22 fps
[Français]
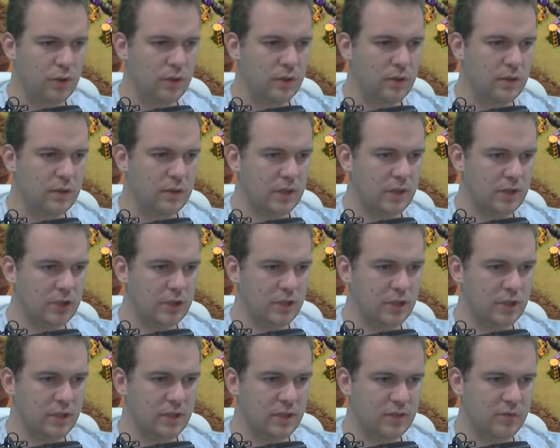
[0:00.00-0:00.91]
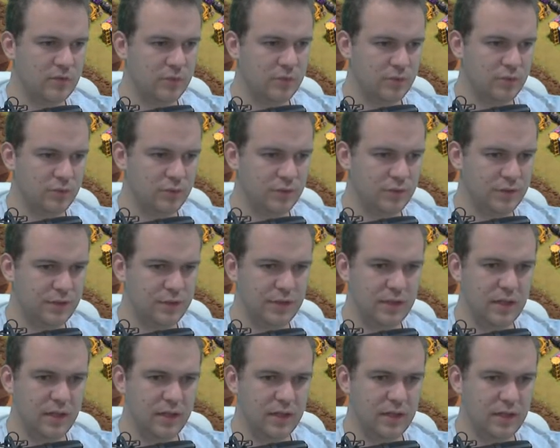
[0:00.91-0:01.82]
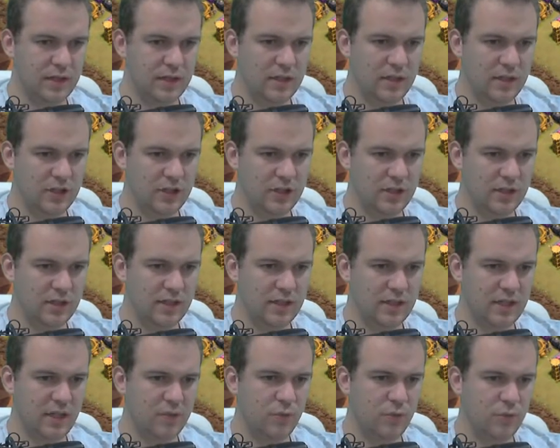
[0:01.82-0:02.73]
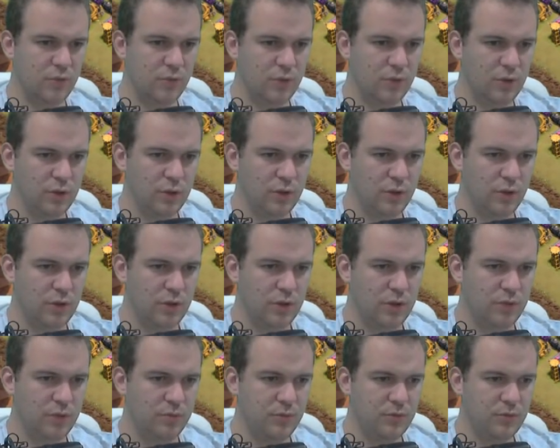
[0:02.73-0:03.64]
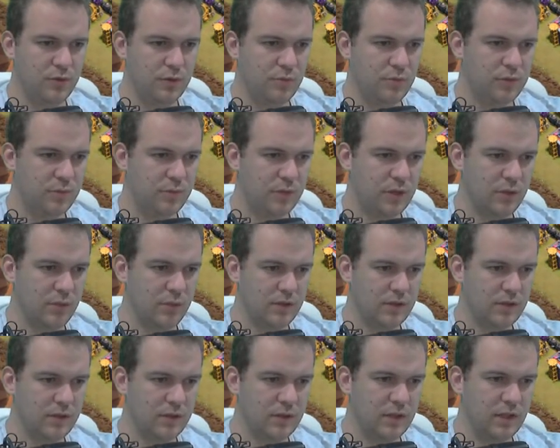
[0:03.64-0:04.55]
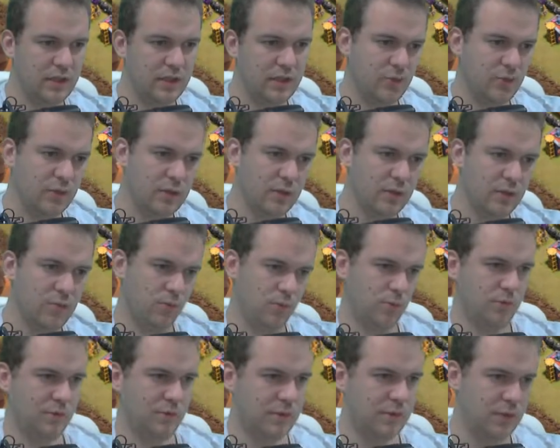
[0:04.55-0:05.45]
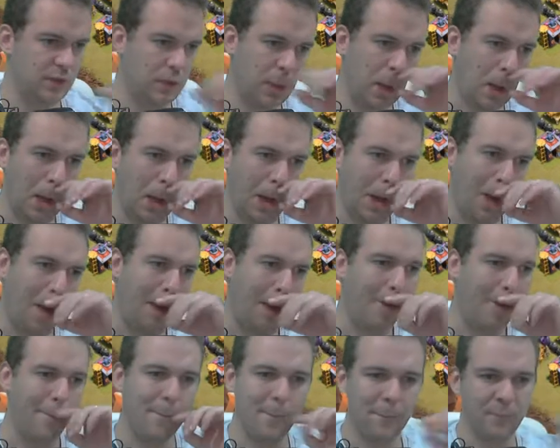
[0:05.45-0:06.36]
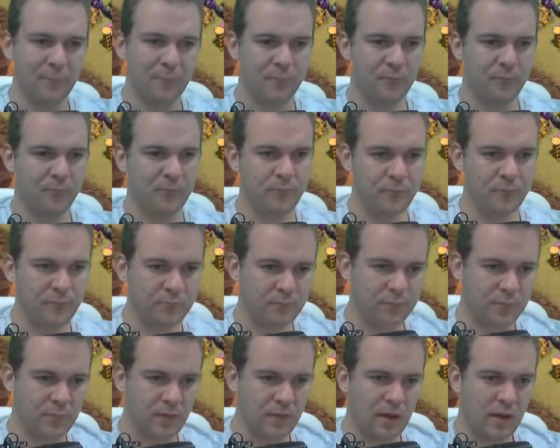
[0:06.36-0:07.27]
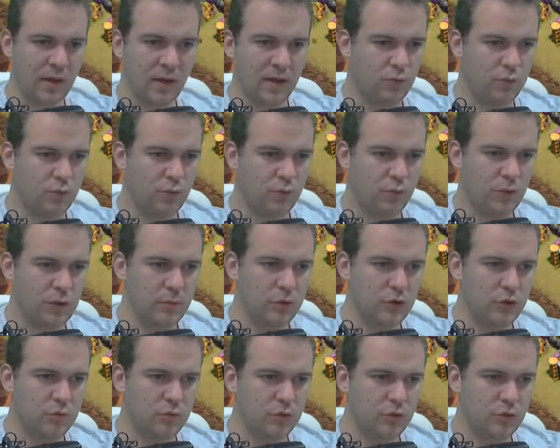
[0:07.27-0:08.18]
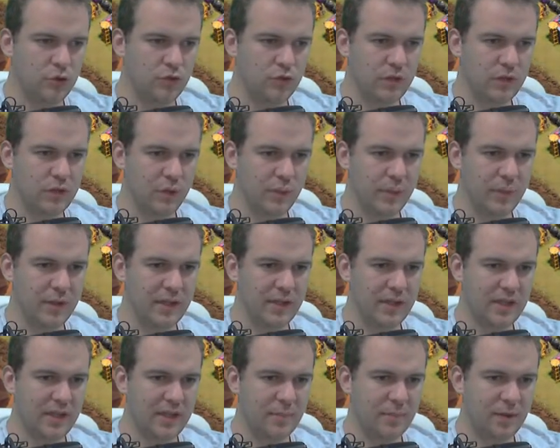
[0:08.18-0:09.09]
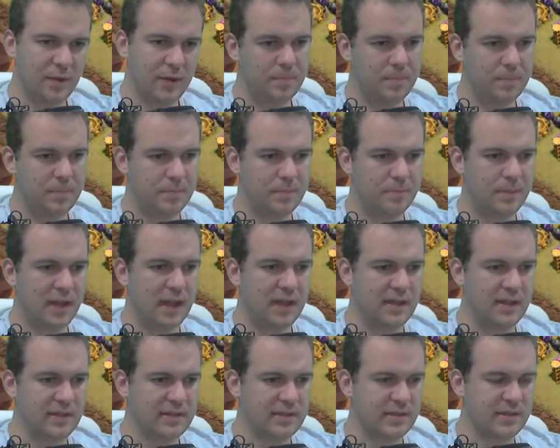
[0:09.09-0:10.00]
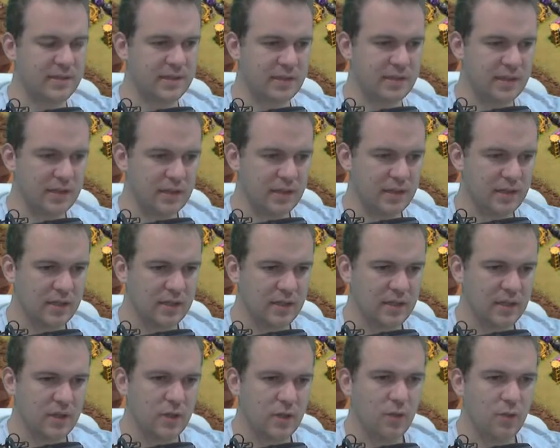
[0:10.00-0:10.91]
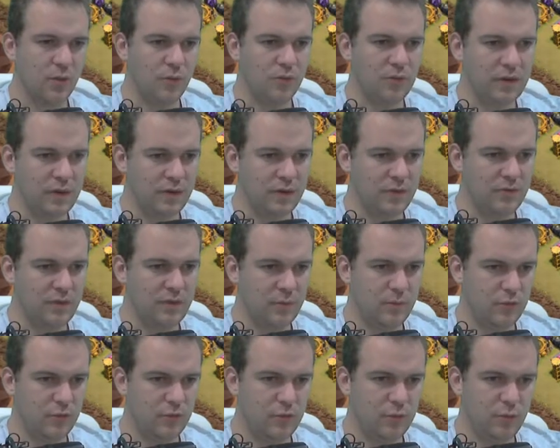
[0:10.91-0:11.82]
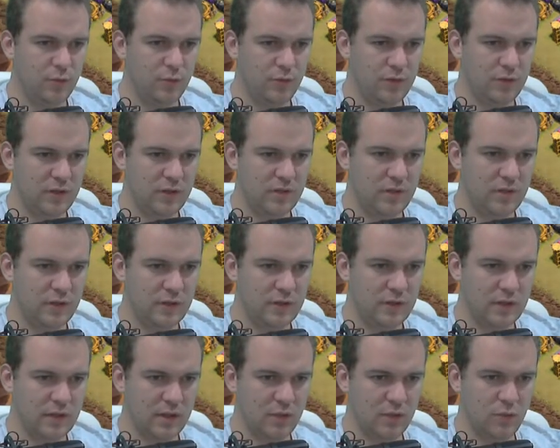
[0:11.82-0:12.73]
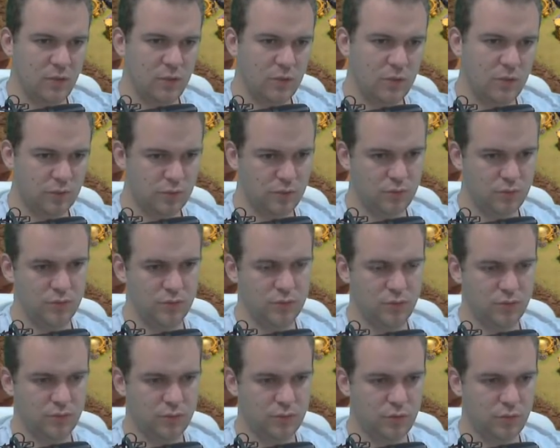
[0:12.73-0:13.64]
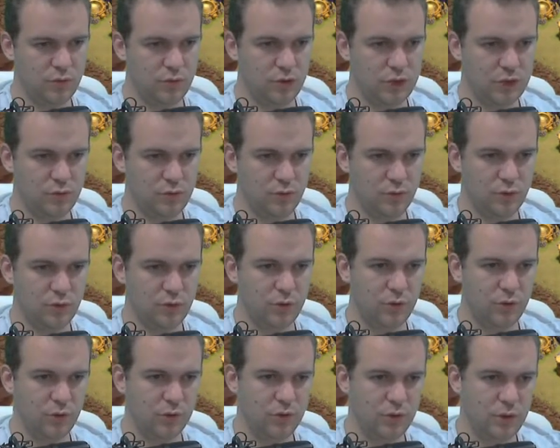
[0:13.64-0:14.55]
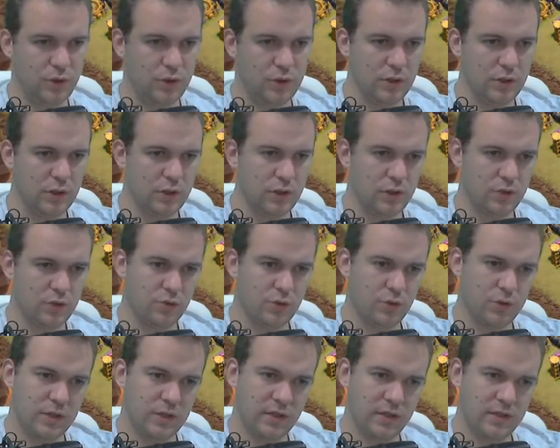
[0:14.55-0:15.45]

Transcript: d'archers, elles sont aussi là. Là, j'ai un canon, plus un deuxième canon ici. Là, il y a deux canons aussi. Mhm. Ouais, bah, je pense que je vais quand même attaquer par, euh, par l'est. On va évidemment se faire sortir le, le château de clan. Je regarde